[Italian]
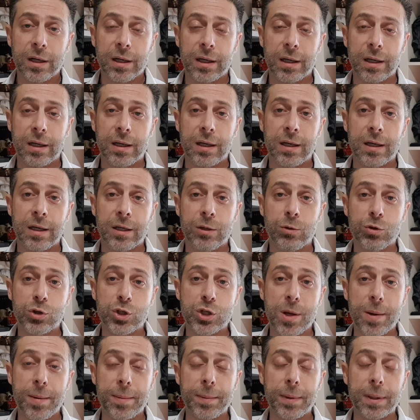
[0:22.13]
Eh, Hugh,
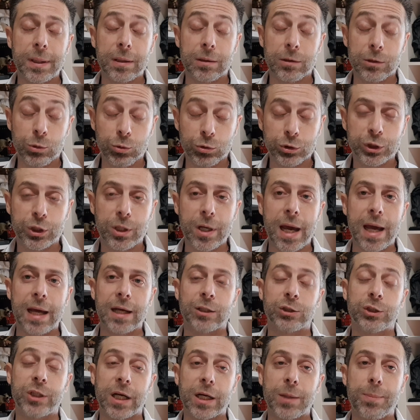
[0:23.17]
ja- Hugh
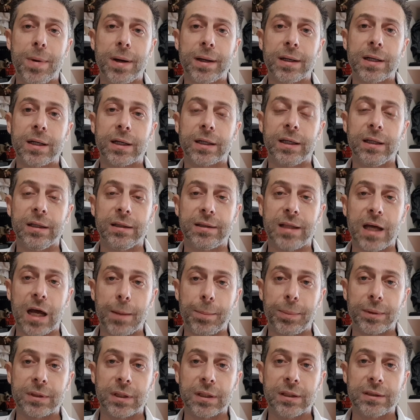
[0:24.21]
G- Jackman che
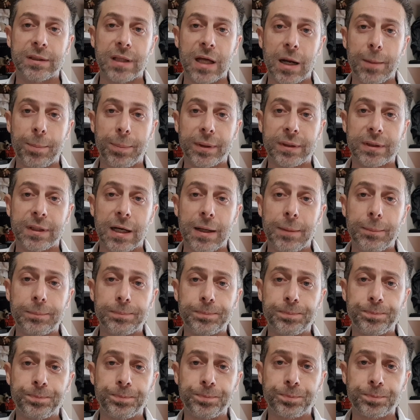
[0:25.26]
interpreta? Interpreta
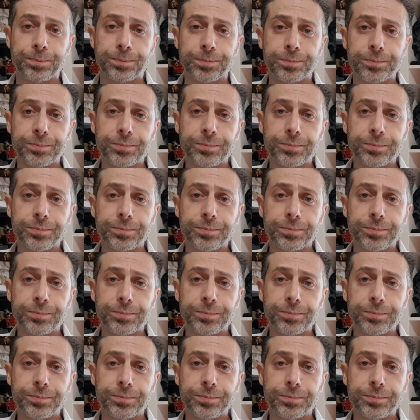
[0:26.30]
mh, mm,